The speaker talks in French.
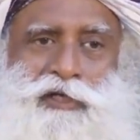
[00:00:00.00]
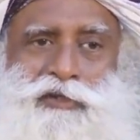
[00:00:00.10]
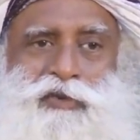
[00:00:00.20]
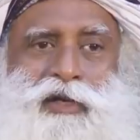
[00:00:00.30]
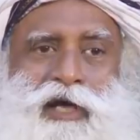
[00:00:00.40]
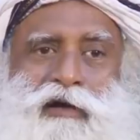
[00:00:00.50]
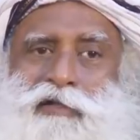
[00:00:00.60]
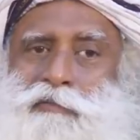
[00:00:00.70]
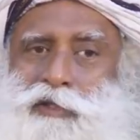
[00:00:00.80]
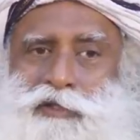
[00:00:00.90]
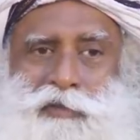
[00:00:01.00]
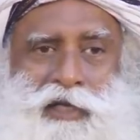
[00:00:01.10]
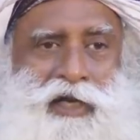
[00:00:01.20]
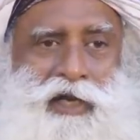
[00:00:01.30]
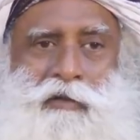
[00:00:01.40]
Plus personne n'écarte
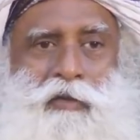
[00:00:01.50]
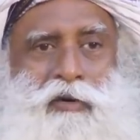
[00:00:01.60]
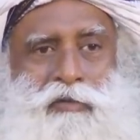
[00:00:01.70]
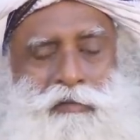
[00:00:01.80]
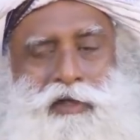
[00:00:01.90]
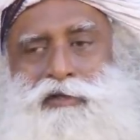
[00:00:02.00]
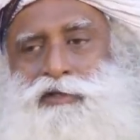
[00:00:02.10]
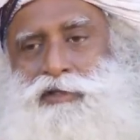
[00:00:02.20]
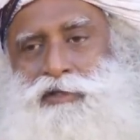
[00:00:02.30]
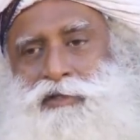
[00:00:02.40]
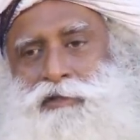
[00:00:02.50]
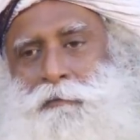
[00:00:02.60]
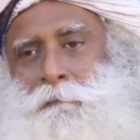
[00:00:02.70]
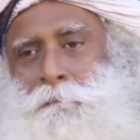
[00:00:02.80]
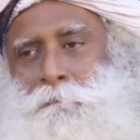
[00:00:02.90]
cette possibilité, parce que
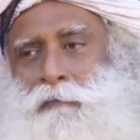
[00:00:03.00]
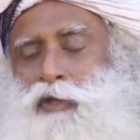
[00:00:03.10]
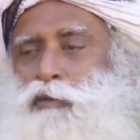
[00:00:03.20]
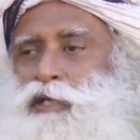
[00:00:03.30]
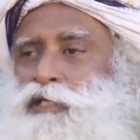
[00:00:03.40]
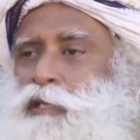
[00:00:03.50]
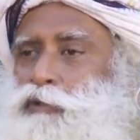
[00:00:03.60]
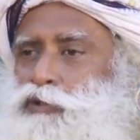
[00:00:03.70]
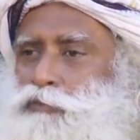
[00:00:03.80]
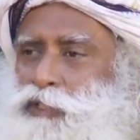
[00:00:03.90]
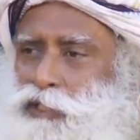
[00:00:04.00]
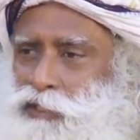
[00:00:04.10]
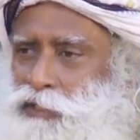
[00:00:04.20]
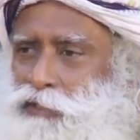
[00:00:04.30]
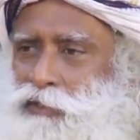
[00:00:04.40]
personne
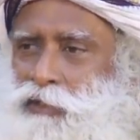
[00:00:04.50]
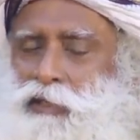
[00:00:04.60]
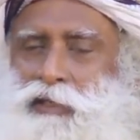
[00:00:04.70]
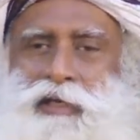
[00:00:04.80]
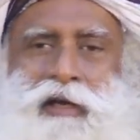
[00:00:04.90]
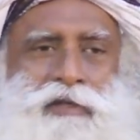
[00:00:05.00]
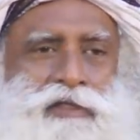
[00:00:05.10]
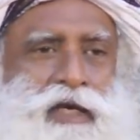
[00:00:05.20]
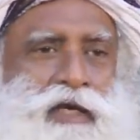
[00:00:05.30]
n'est capable de prédire.